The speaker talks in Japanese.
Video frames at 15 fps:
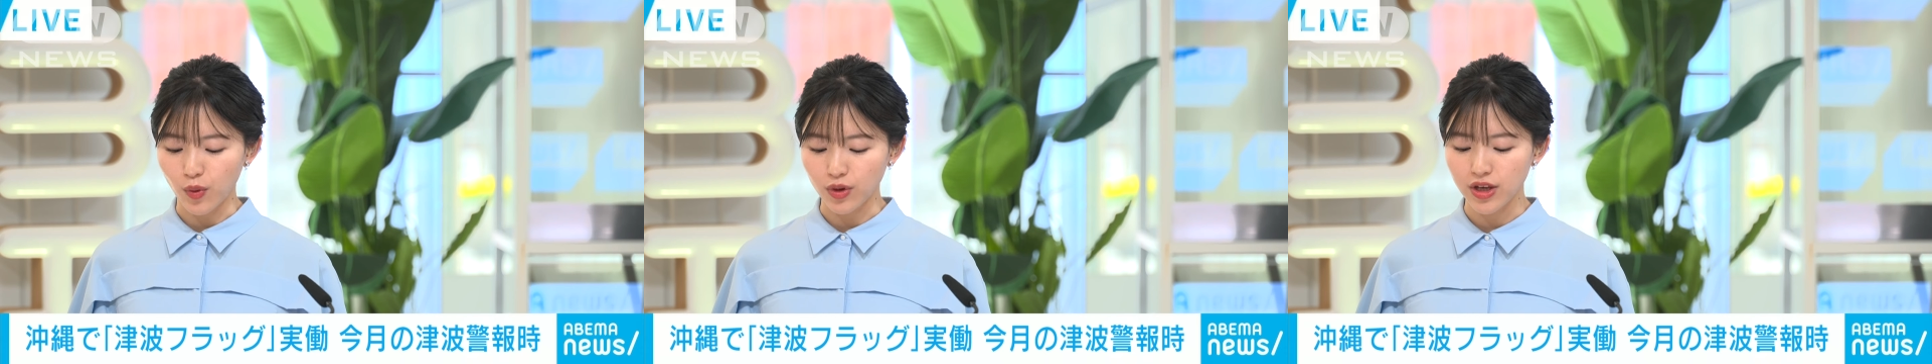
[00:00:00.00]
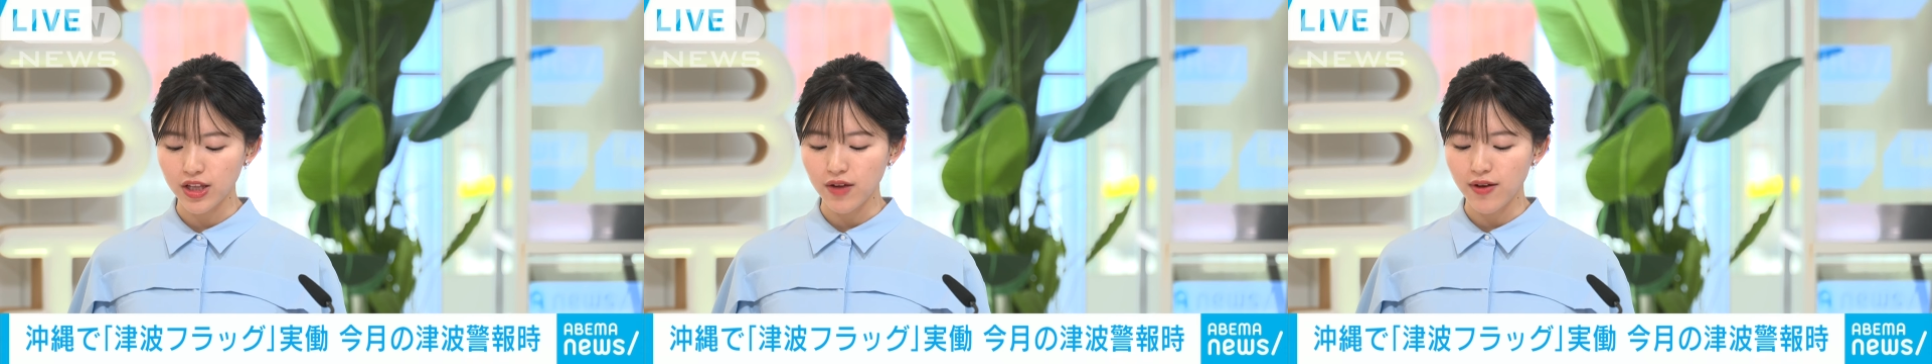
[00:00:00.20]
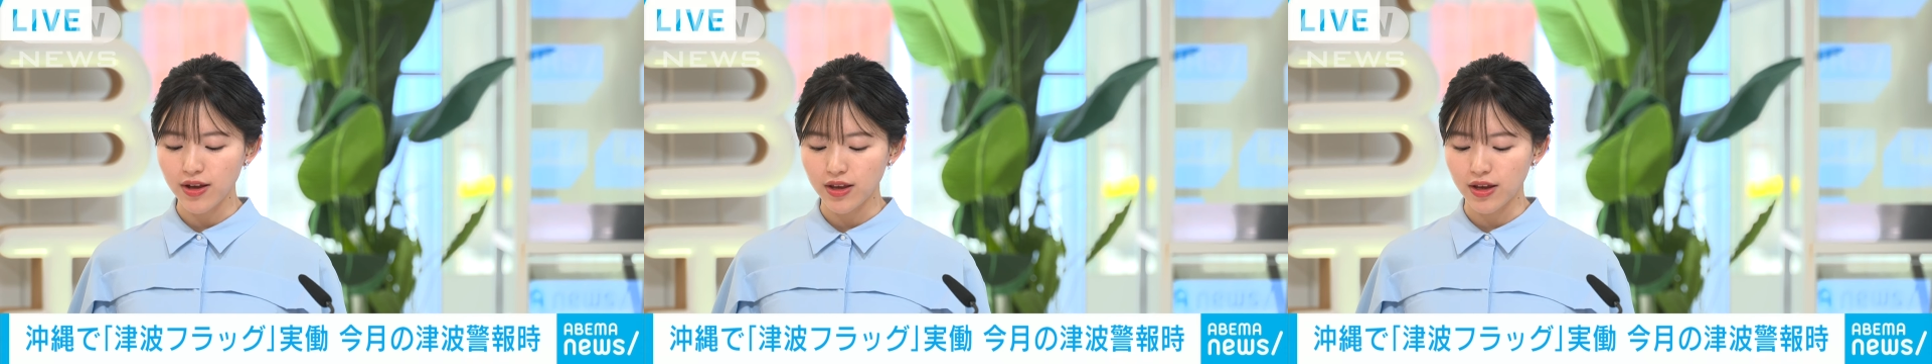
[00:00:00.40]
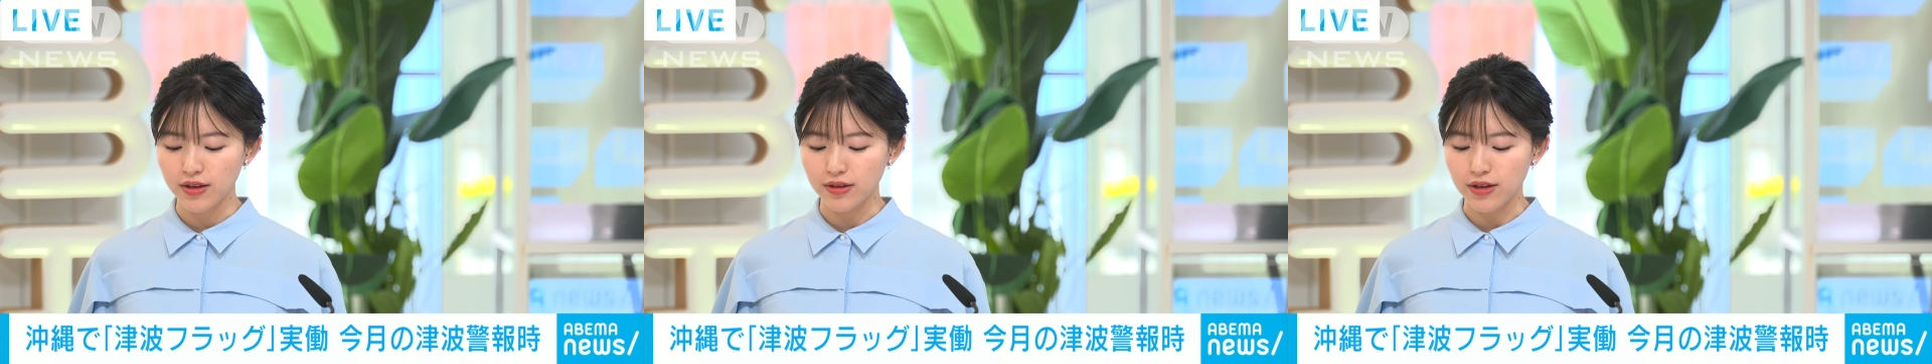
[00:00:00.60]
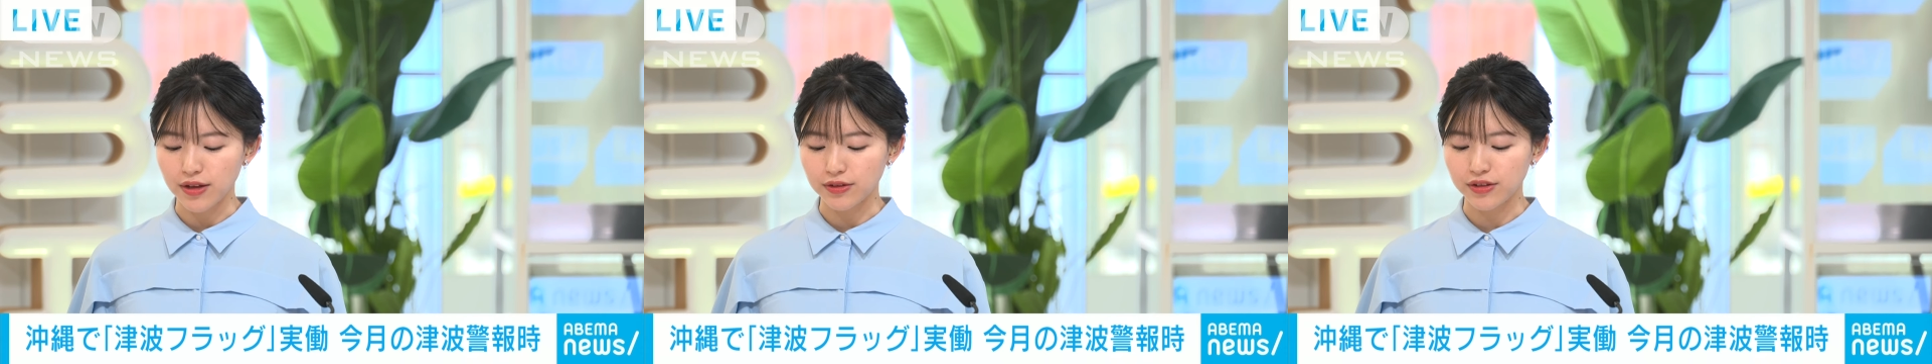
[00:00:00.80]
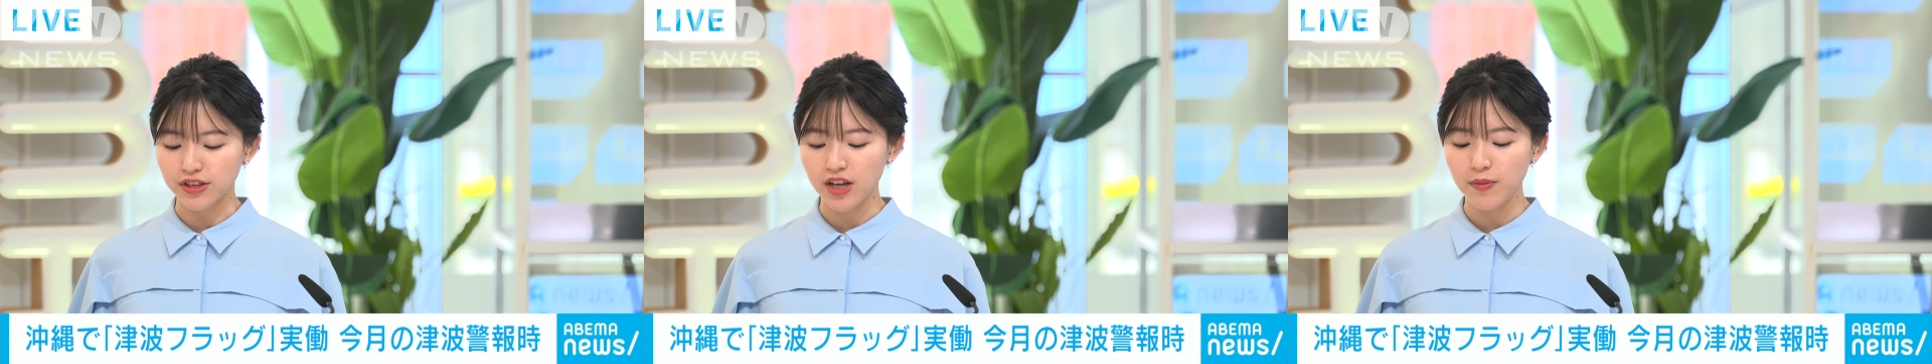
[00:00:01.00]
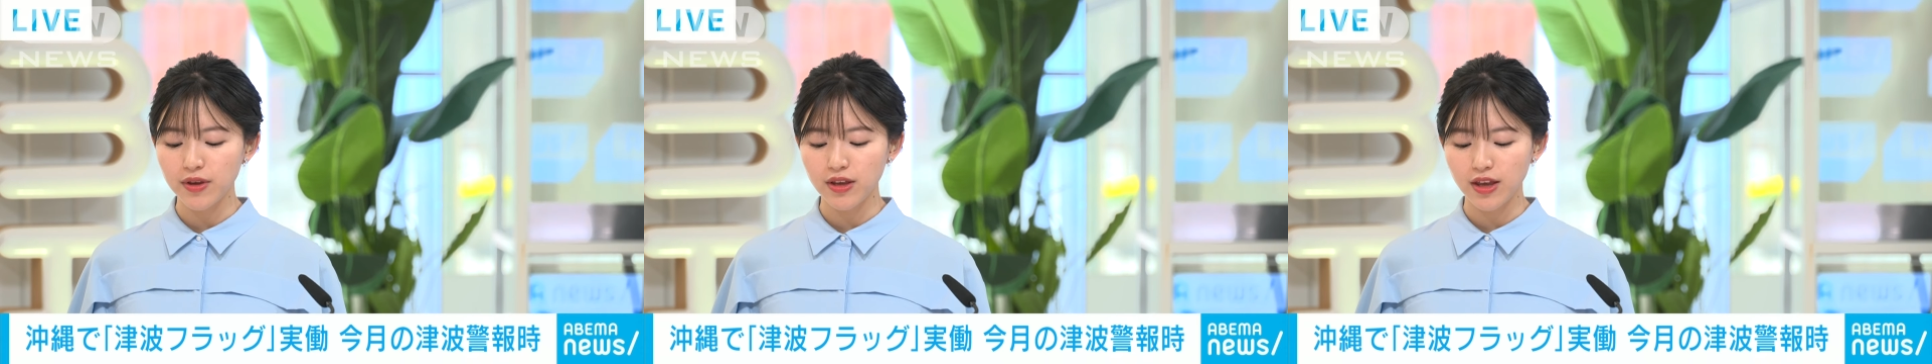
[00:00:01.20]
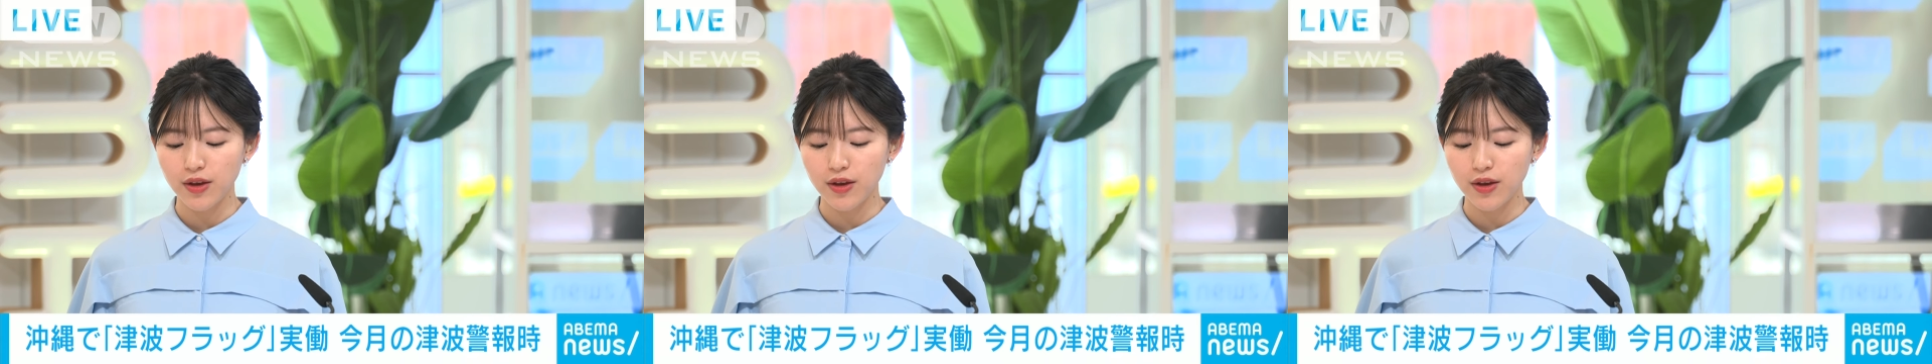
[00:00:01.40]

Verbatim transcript: 沖縄県に津波